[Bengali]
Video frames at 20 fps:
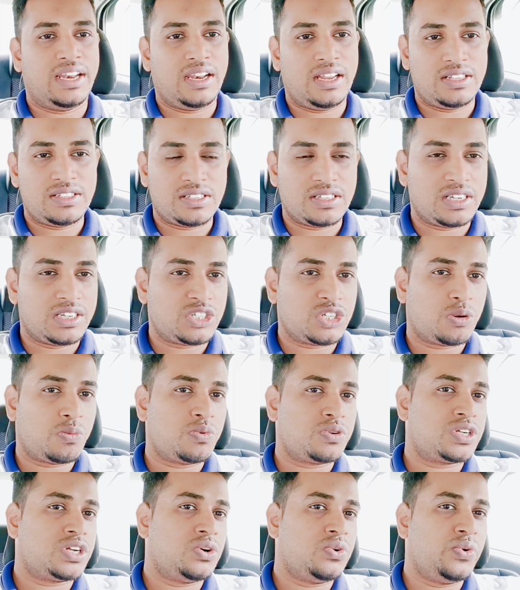এয়ারলাইন্সের এই
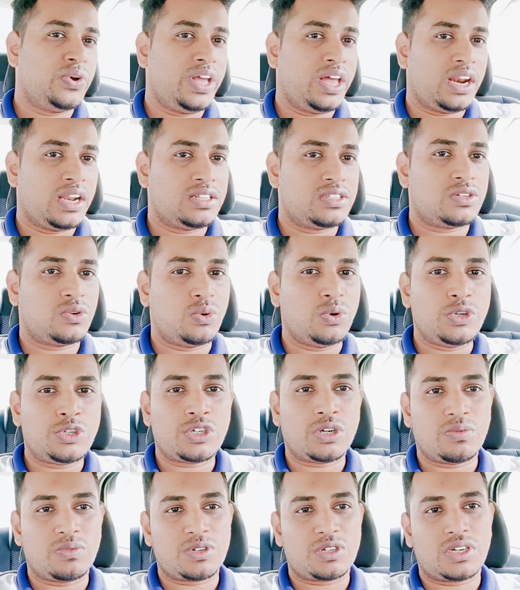সমস্যা ওই এয়ারলাইন্সের ওই
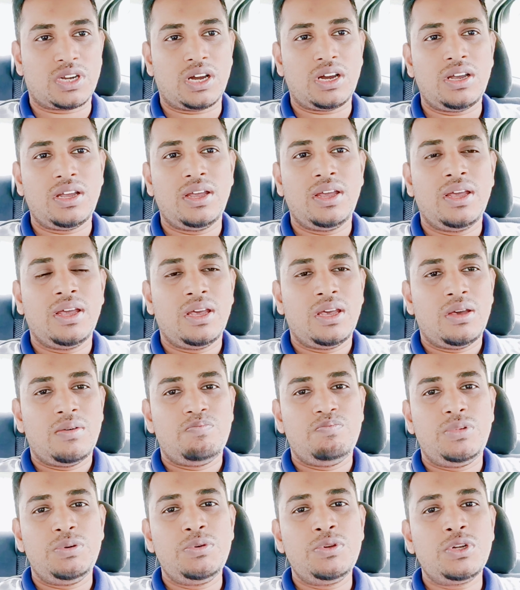সমস্যা
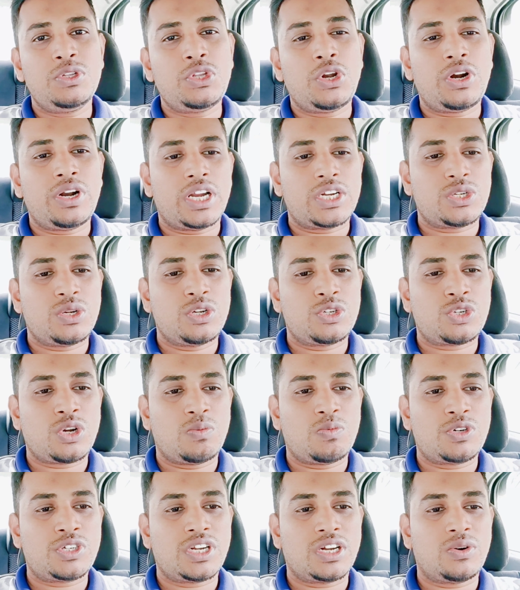বিভিন্ন ধরনের আসলে
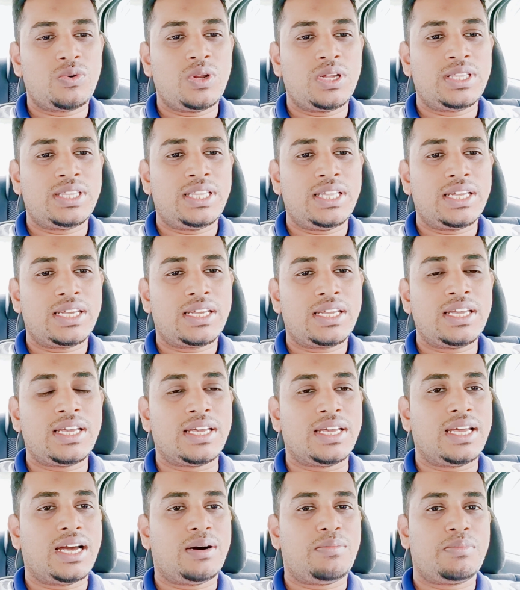সমস্যাগুলো দেখে
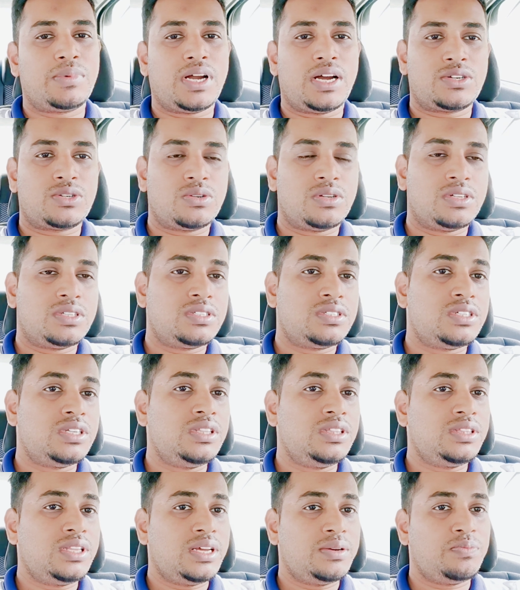আমরা আসলে
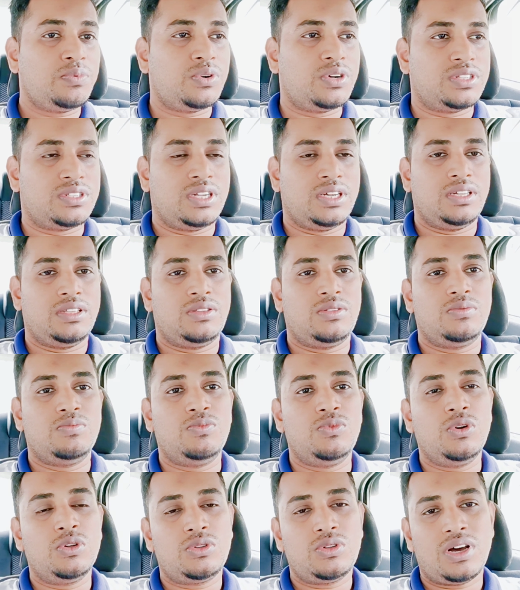চিন্তায় পড়ে যাই
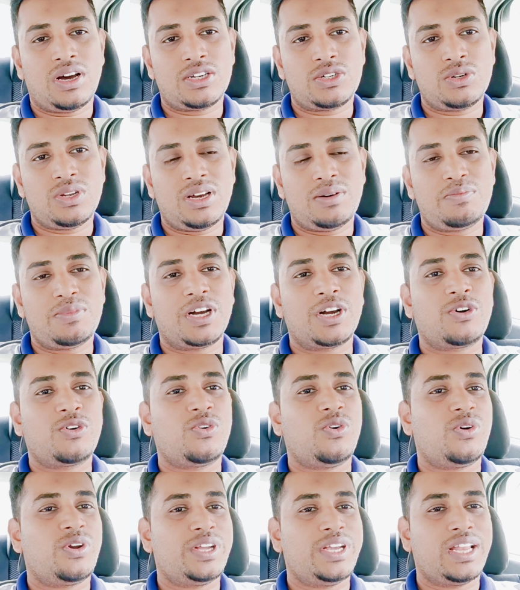মূলত আসলে আমরা
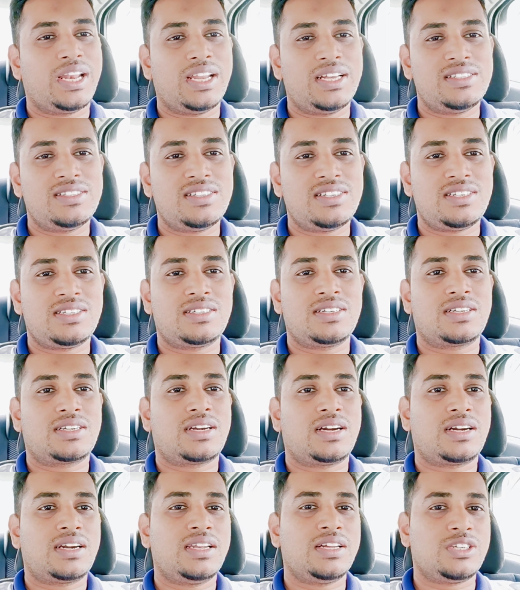কোন এয়ারলাইন্সের টিকিট
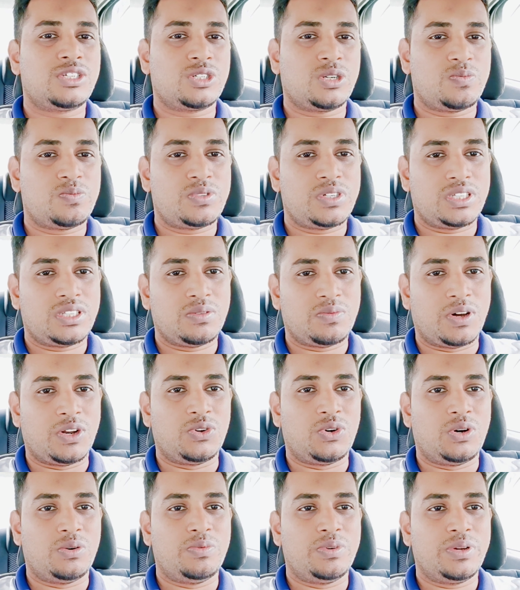কাটলে সবচাইতে ভালো
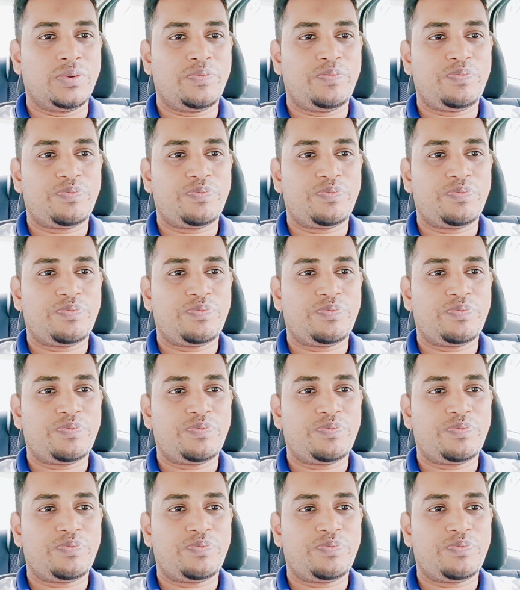হবে